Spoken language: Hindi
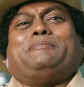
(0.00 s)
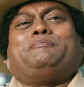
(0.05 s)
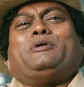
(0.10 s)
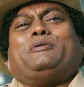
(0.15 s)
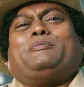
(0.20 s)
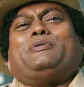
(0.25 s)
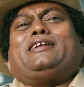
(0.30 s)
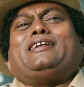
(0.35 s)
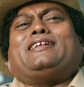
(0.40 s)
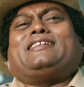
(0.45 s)
सर
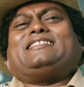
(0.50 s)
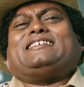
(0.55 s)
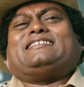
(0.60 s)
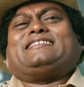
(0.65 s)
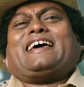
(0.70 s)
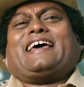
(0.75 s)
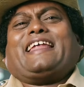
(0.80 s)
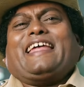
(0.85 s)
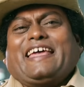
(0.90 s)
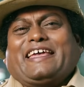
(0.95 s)
ऊपर वाले
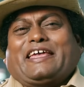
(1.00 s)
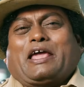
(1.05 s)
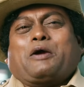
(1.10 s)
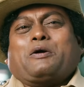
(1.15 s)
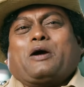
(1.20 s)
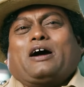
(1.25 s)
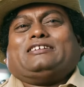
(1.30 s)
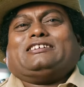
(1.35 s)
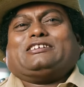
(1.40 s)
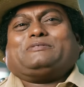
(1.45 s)
ने जिंदगी
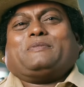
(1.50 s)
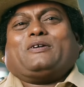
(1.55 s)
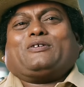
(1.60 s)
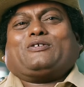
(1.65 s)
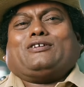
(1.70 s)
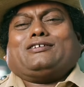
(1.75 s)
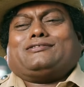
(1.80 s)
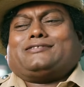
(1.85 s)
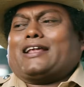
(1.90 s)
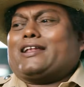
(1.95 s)
दिया है तो
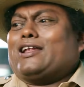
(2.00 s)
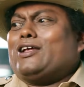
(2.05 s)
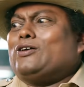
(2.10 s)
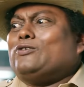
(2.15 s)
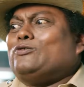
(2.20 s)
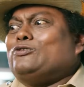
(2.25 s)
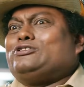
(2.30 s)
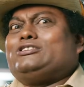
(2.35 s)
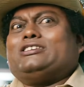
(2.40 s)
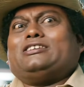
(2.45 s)
खाने के लिए
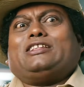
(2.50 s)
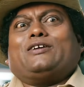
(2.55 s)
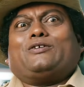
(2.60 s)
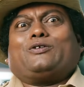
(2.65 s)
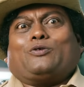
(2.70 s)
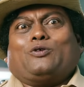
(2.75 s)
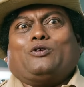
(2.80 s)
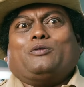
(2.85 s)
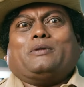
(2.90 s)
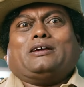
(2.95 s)
चारा भी तो
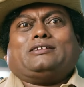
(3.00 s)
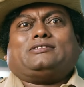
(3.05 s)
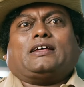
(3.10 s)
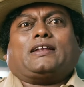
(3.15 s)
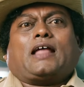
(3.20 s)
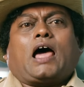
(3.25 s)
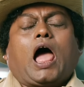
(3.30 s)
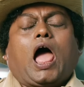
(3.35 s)
देगा ना सर